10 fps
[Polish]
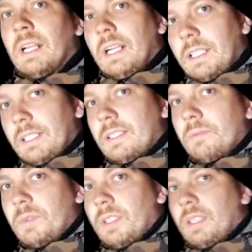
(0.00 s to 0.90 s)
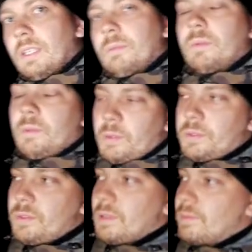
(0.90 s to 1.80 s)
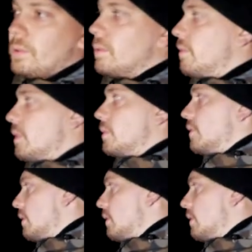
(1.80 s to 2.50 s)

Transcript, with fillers: a następnie po prostu ewoluowało to